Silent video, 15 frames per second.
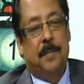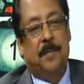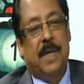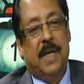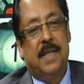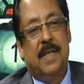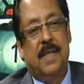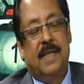
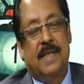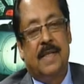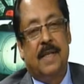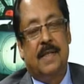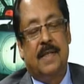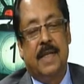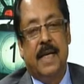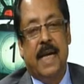নাইনটিন
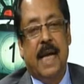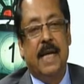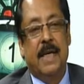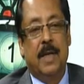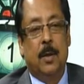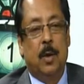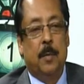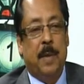সিক্সটি নাইন
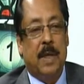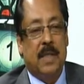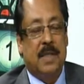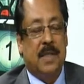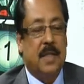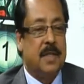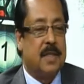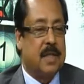অল
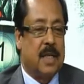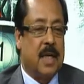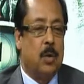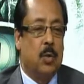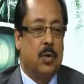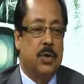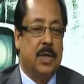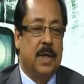পাকিস্তান
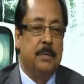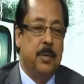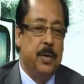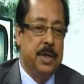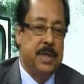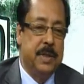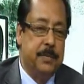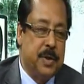স্কাউটস জাম্বুরি
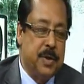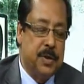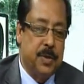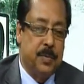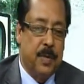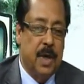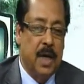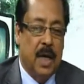
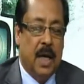চ্যাম্পিয়নশিপে